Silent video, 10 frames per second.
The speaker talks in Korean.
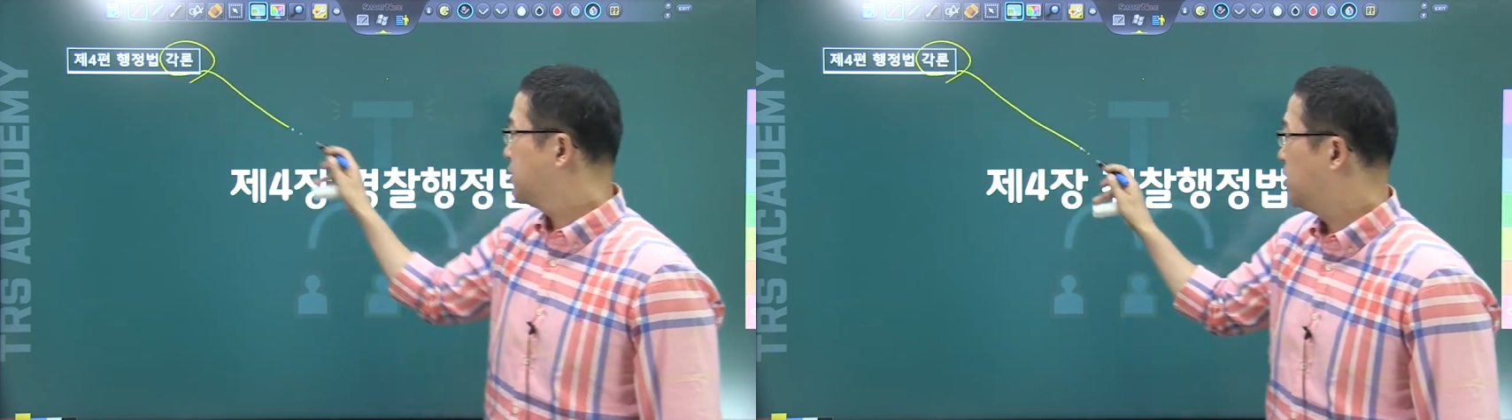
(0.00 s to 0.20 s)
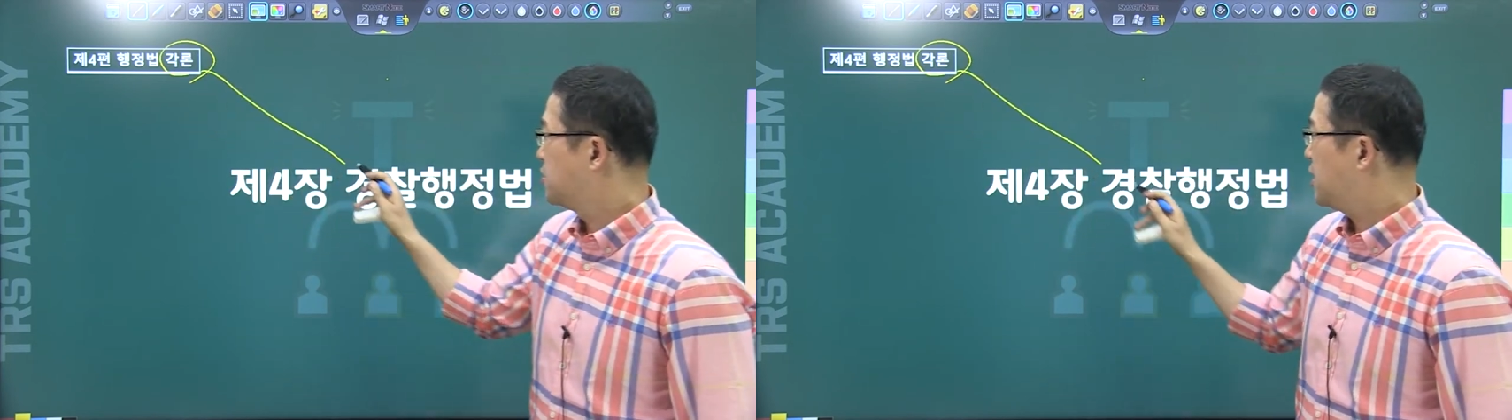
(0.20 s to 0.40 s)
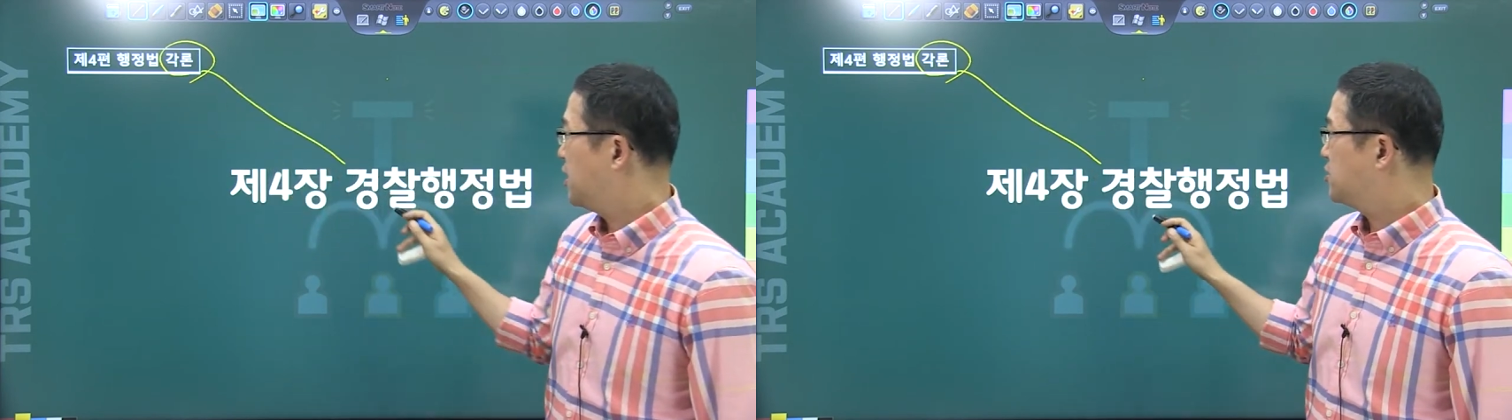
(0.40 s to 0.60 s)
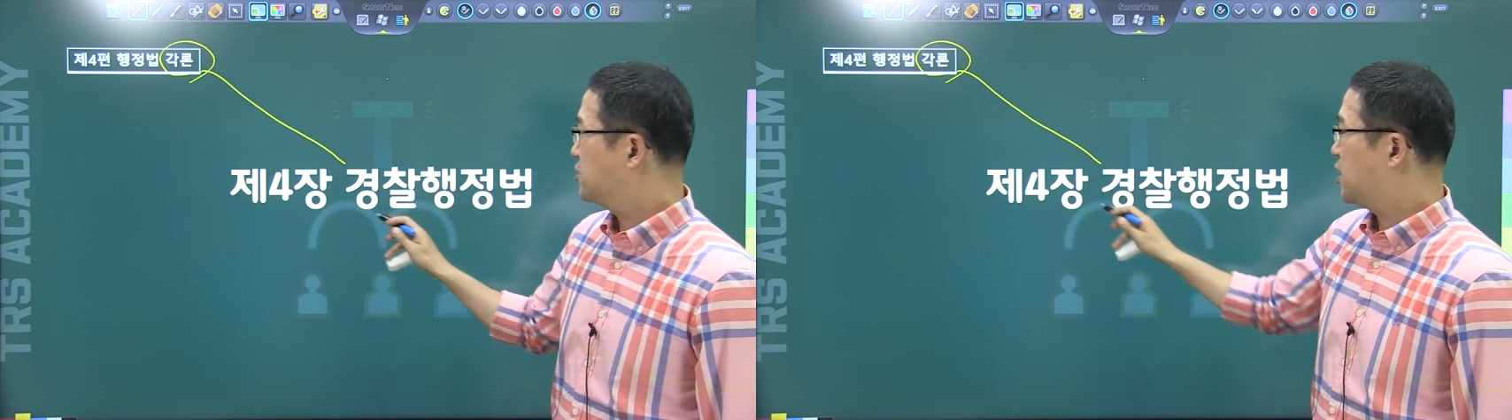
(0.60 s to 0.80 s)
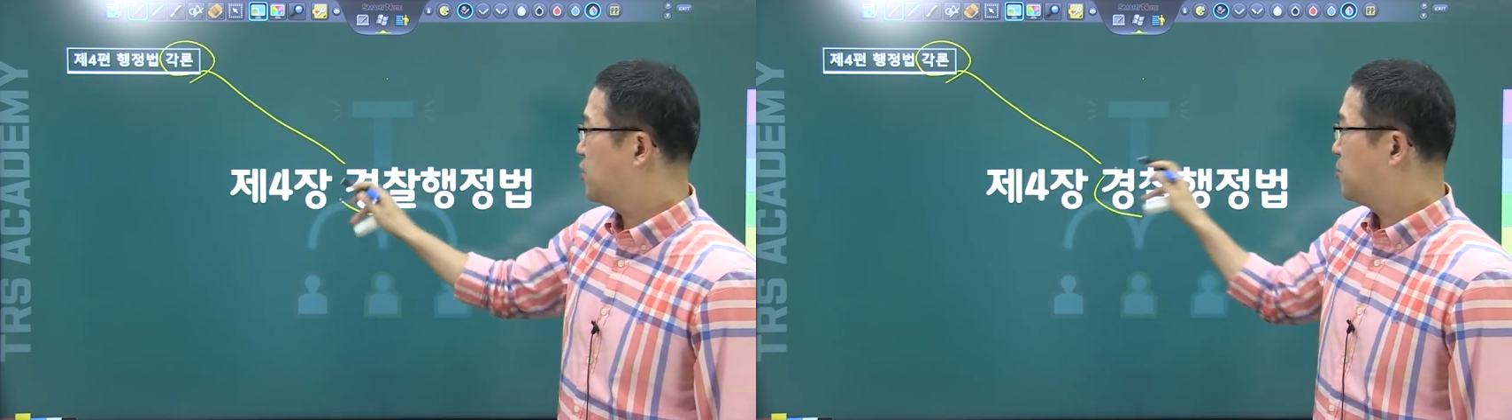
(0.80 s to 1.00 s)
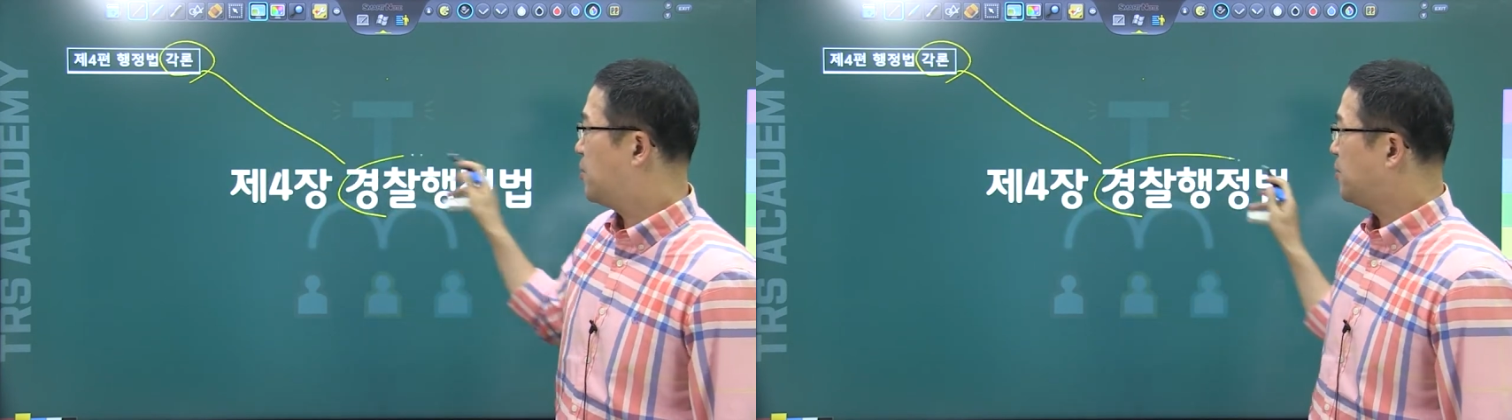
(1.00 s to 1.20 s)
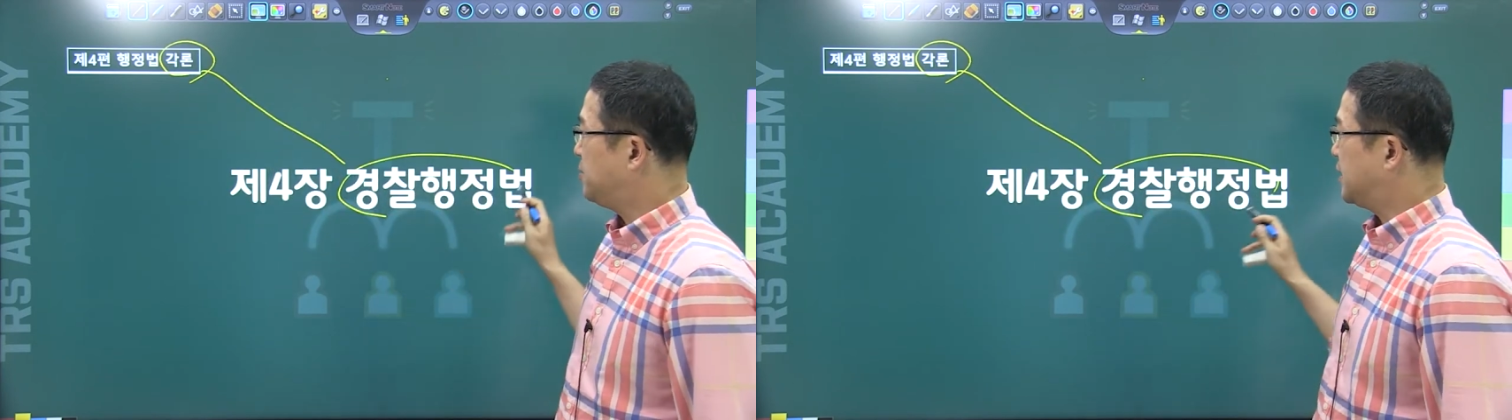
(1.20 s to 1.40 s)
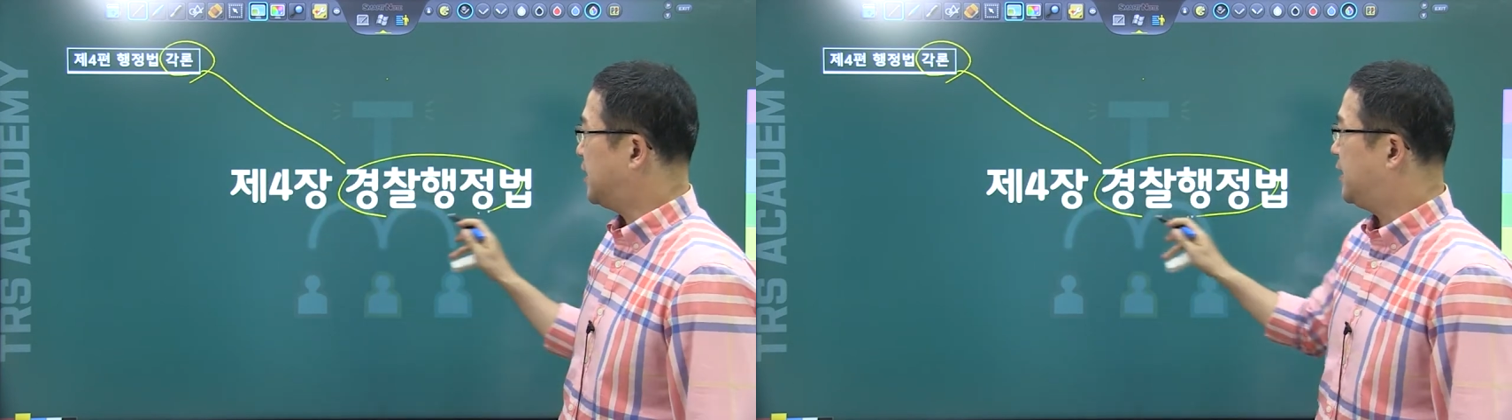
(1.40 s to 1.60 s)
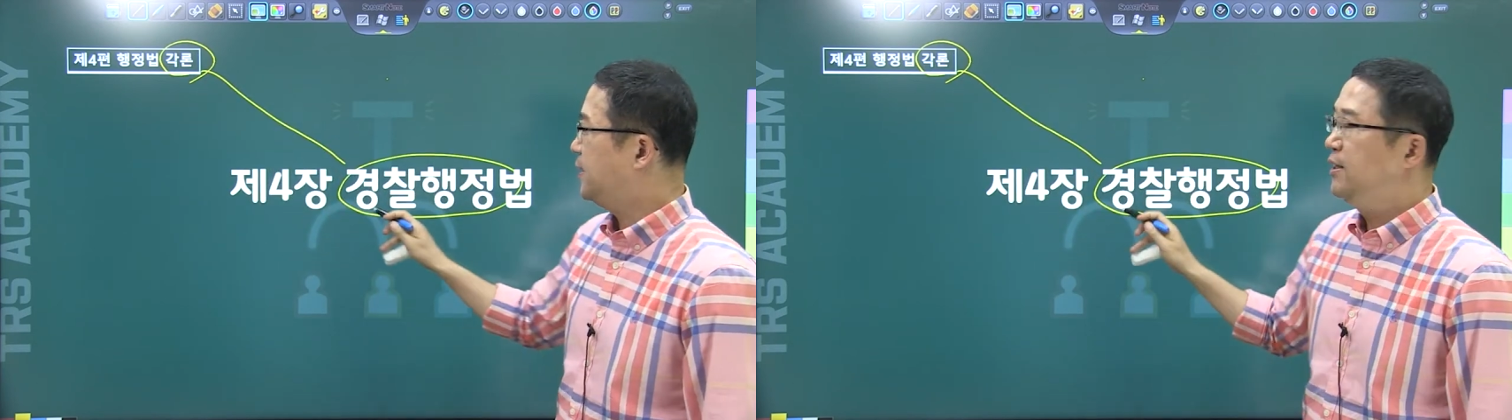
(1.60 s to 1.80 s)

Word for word: 경찰행정작용법입니다.